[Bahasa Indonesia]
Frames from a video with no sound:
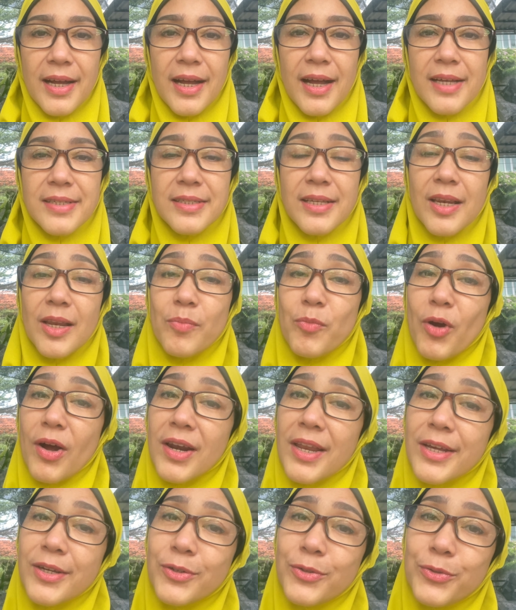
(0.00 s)

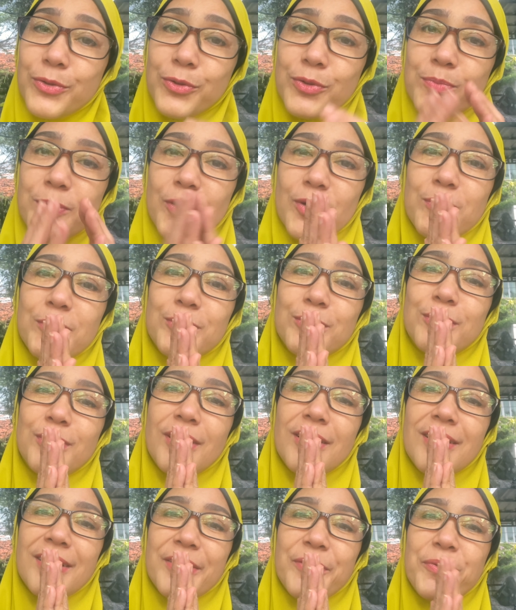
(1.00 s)
Assalamualaikum
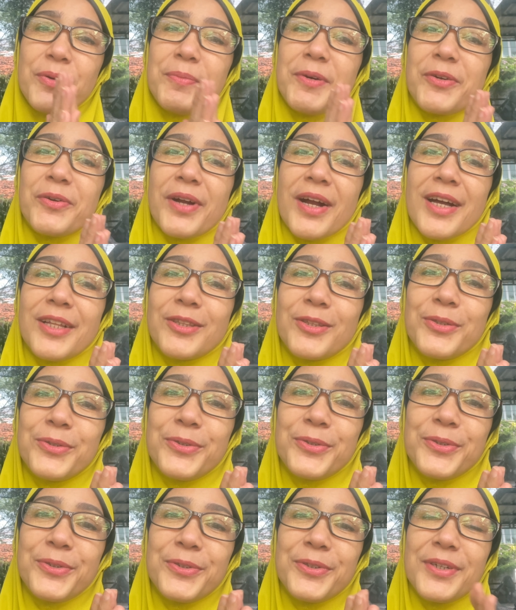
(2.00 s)
warahmatullahi
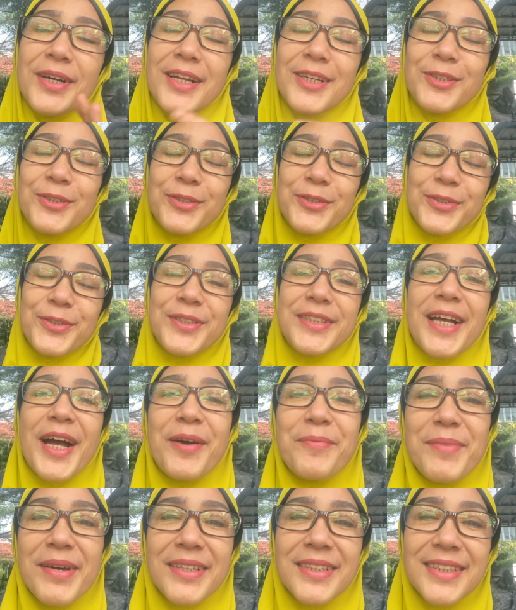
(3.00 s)
wabarakatuh. Halo
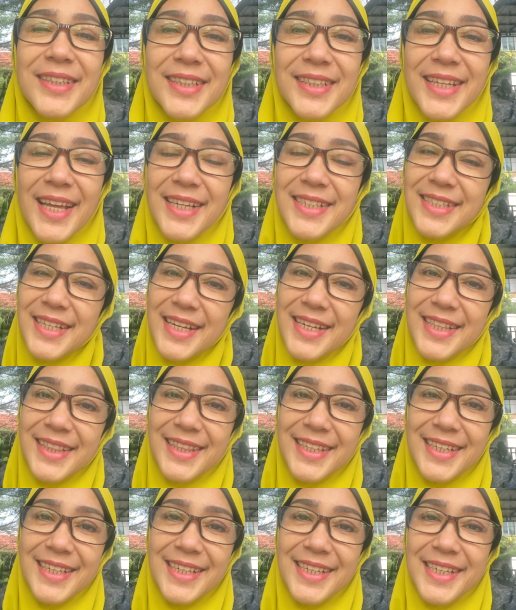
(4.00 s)
sahabat GERD
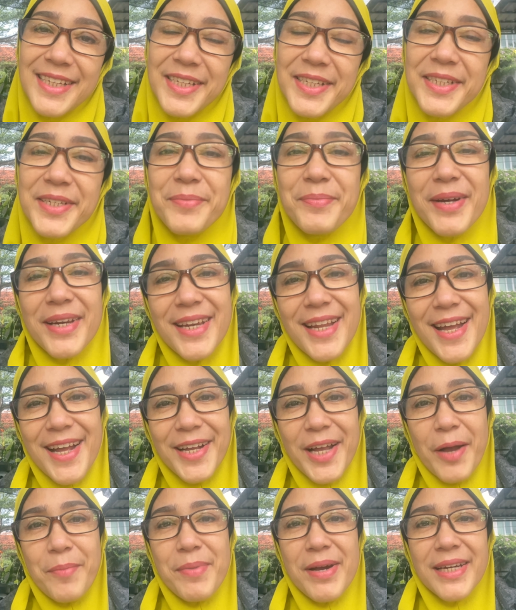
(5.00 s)
Anxiety, gimana
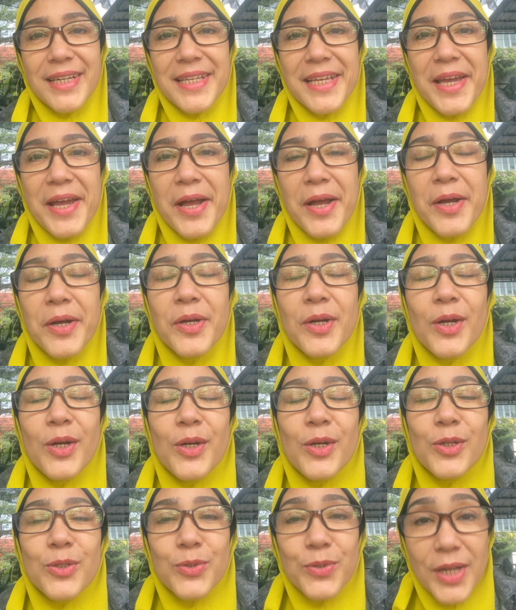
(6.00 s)
kabarnya?
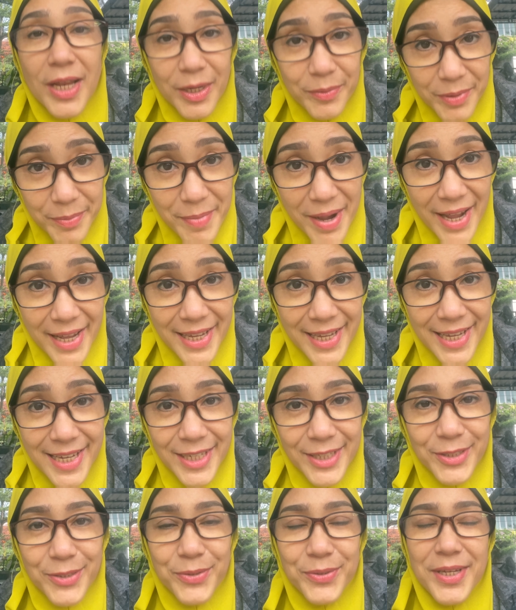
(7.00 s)
Sudah lebih
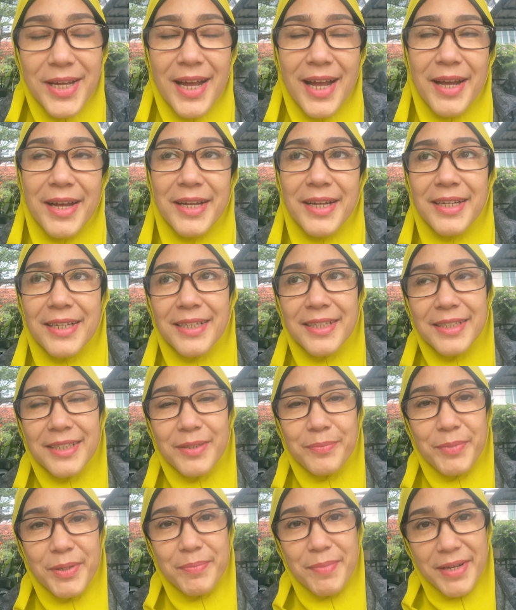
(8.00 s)
baik, sudah
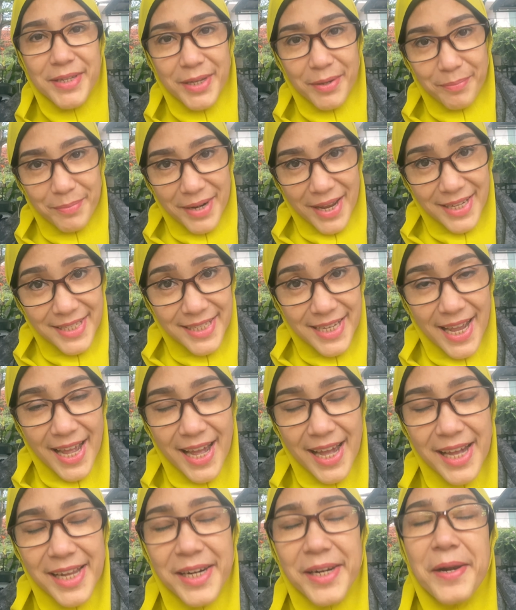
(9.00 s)
lebih banyak
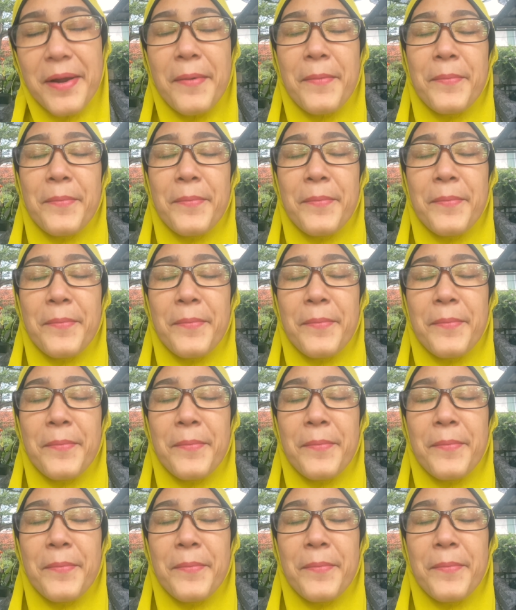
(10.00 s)
belajar.